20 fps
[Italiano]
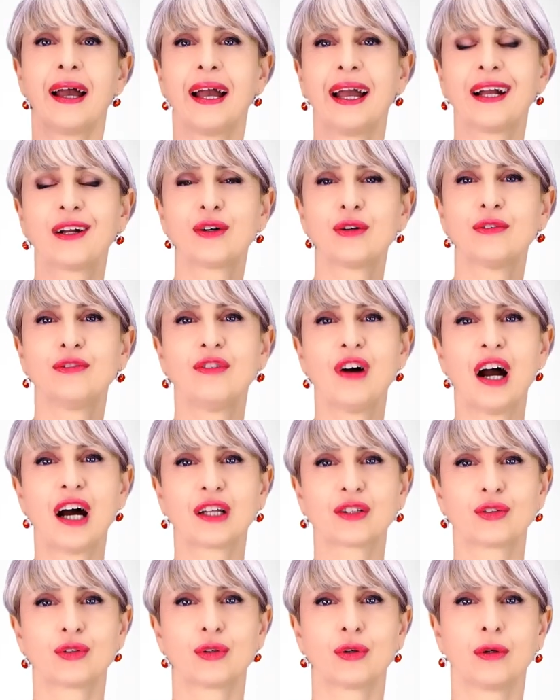Ecco
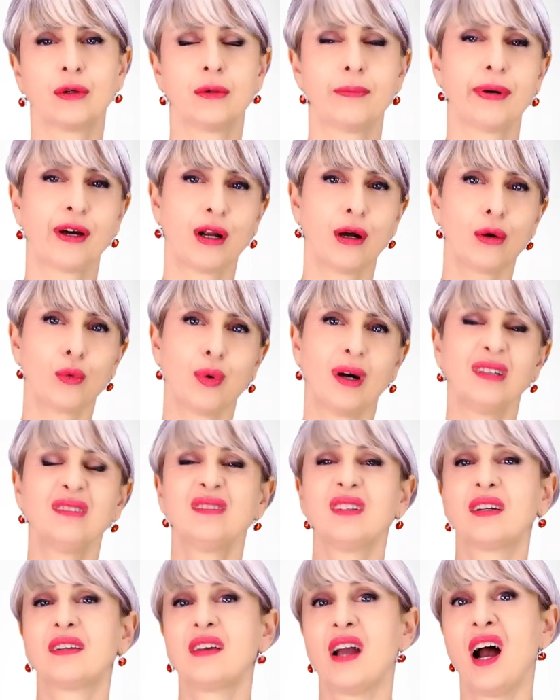fatto. Però
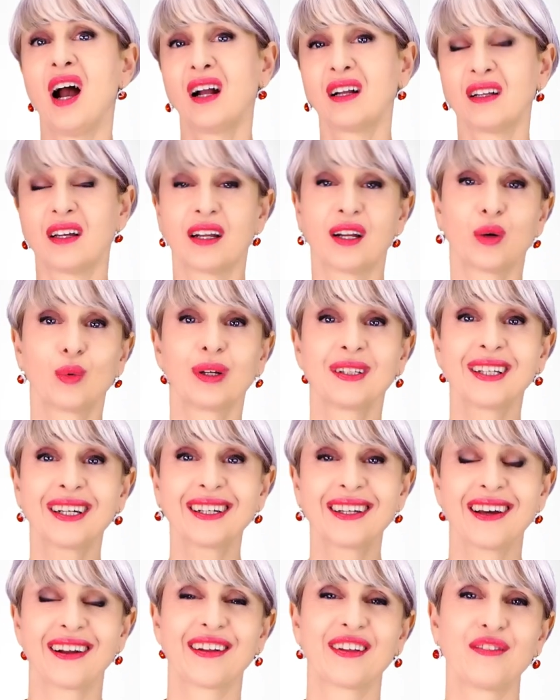quante chiacchiere, quando è
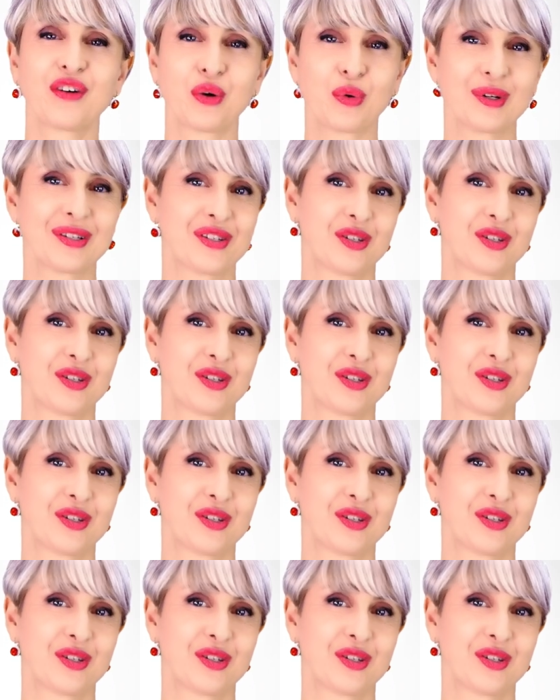che arrivano le